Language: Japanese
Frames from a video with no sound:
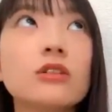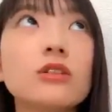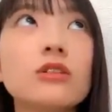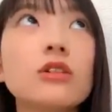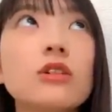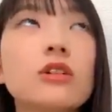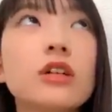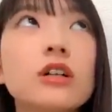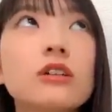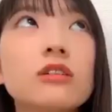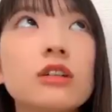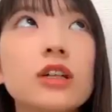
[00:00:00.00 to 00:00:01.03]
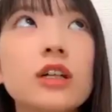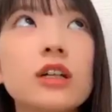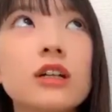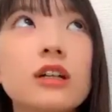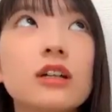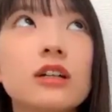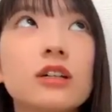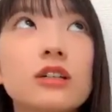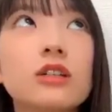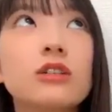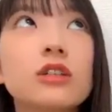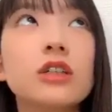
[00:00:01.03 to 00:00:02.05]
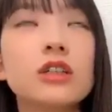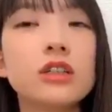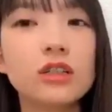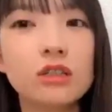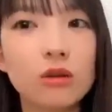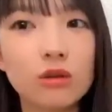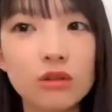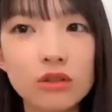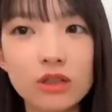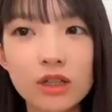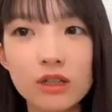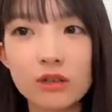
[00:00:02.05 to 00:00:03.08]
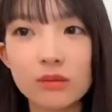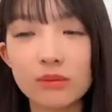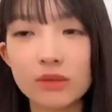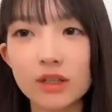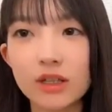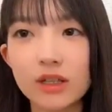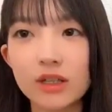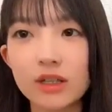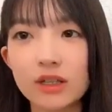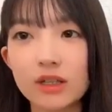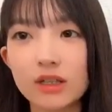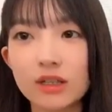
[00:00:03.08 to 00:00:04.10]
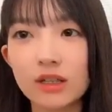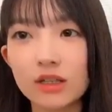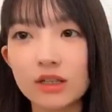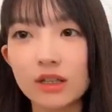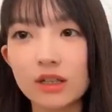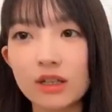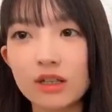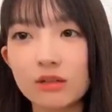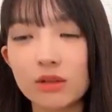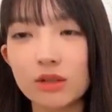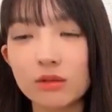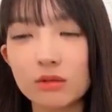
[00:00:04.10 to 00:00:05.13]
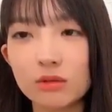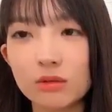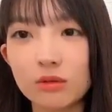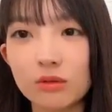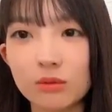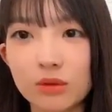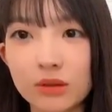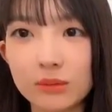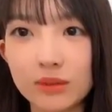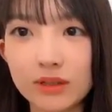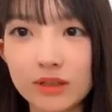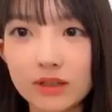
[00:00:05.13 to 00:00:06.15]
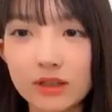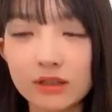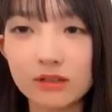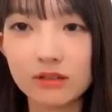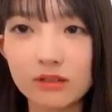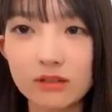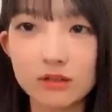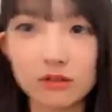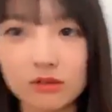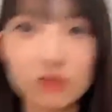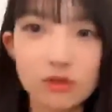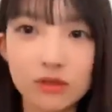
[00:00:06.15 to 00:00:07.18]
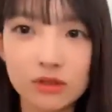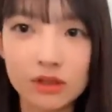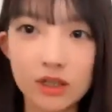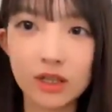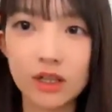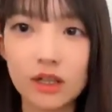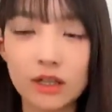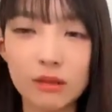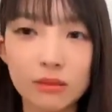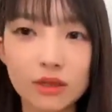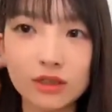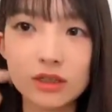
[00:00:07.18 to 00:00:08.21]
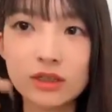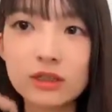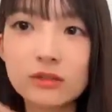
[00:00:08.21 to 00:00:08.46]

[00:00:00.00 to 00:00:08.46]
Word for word: 15分やるので11時5分ぐらいまでなったら終わろうと思います15分だけやります